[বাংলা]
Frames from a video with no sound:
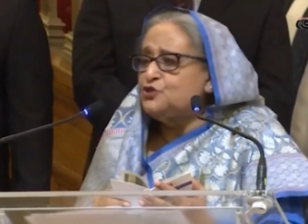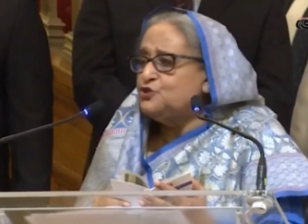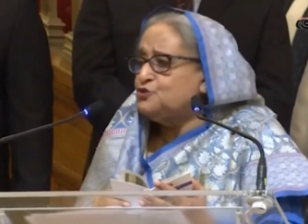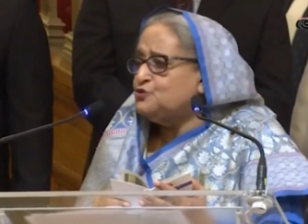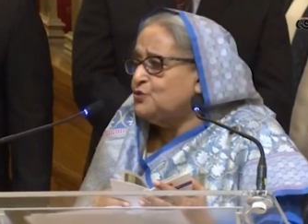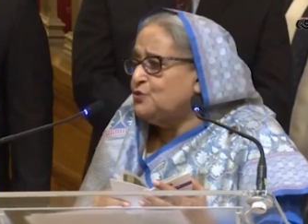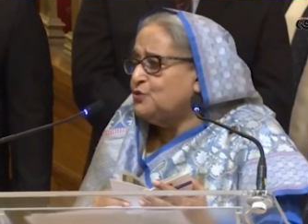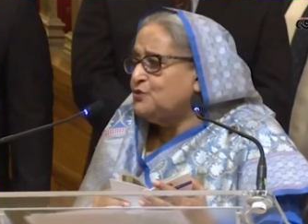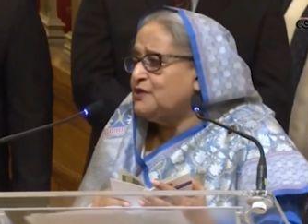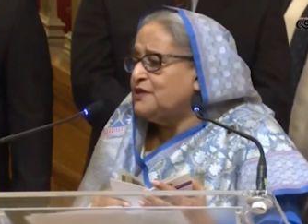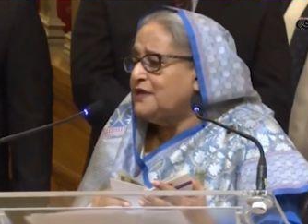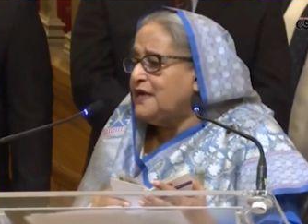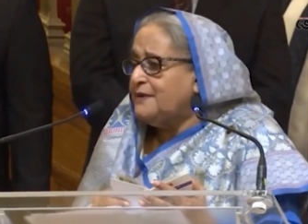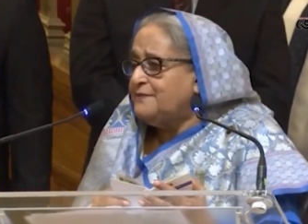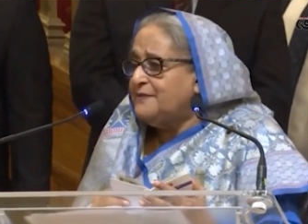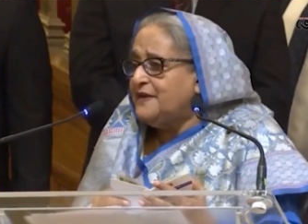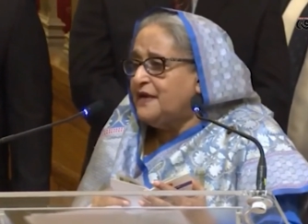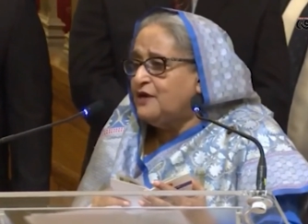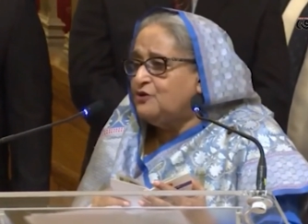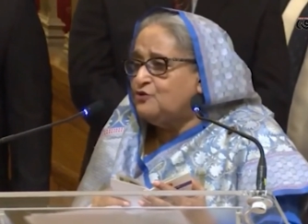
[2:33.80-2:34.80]
কিছু কিছু
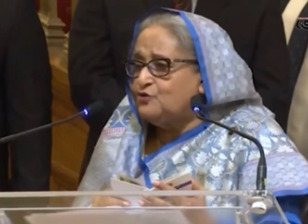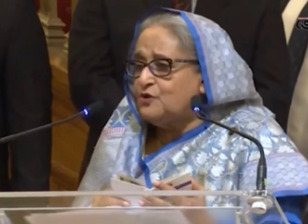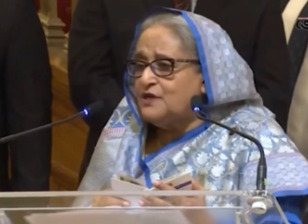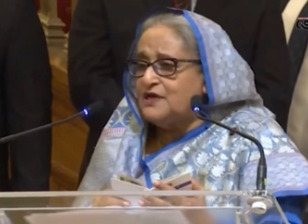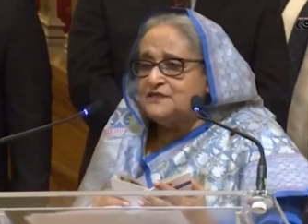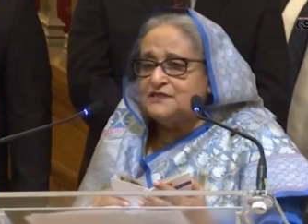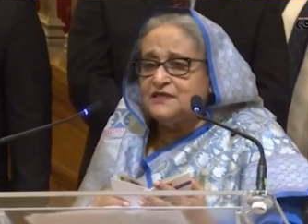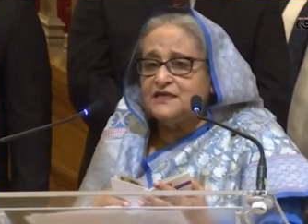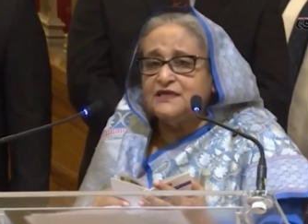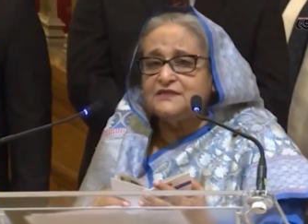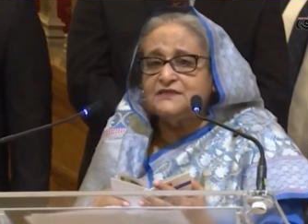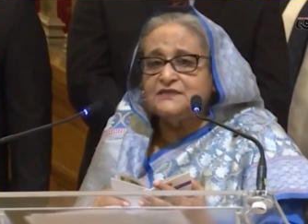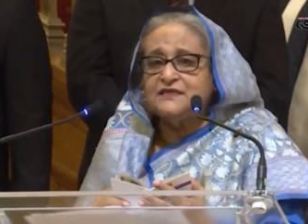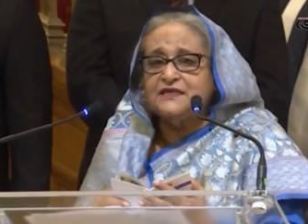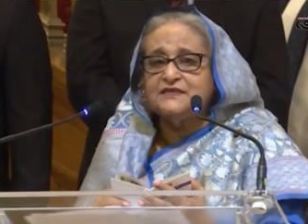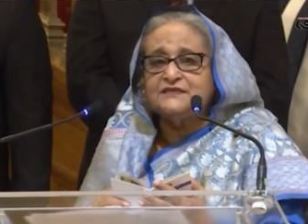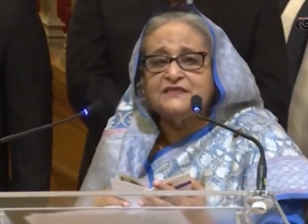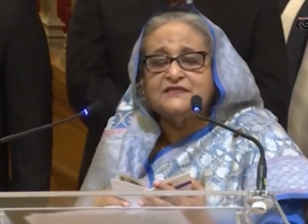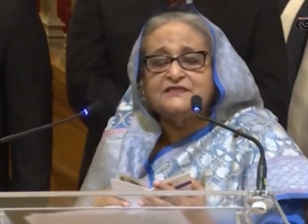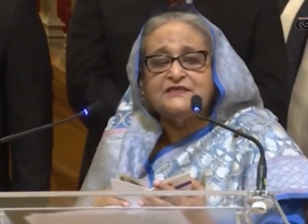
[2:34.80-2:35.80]
গ্রামে এখনও কাঁচা
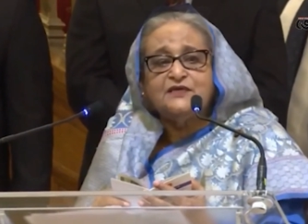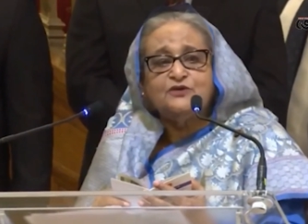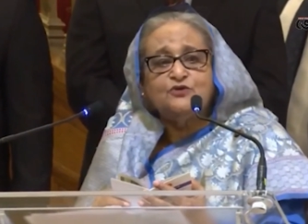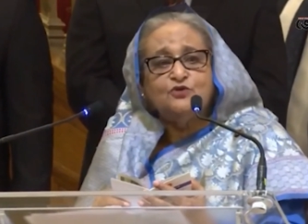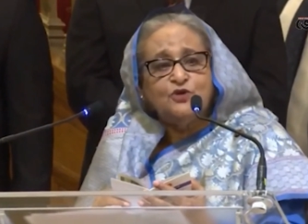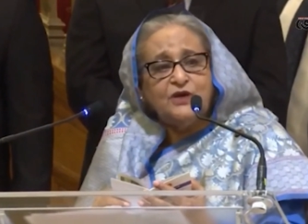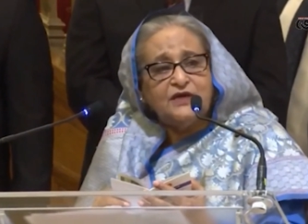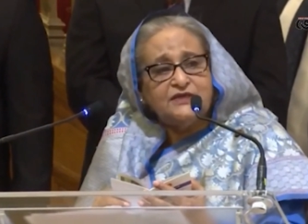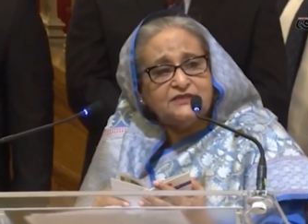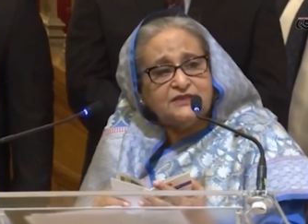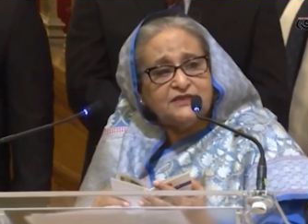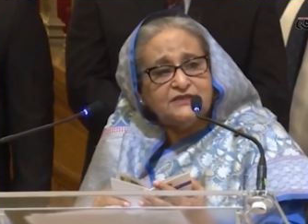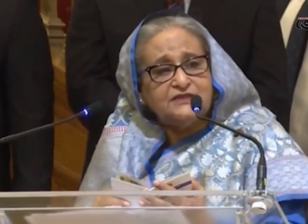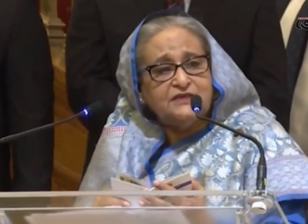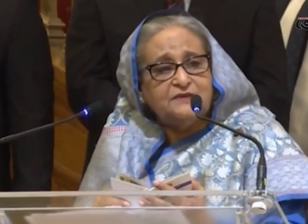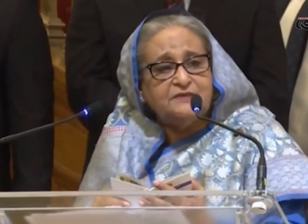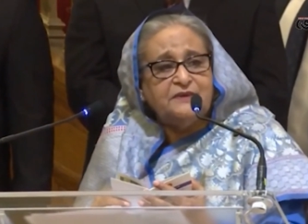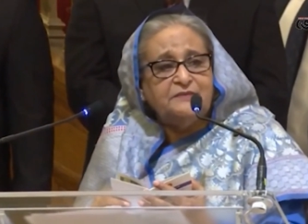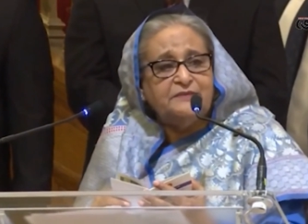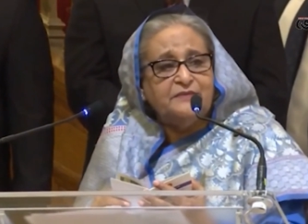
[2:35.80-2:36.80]
রাস্তা আছে সেগুলিও আস্তে
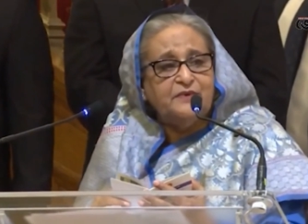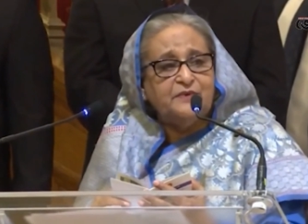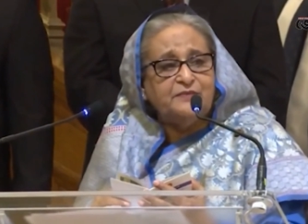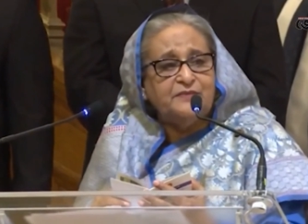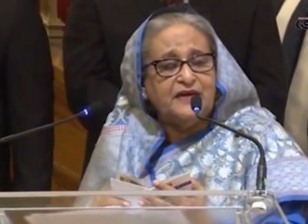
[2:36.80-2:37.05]
আস্তে আমরা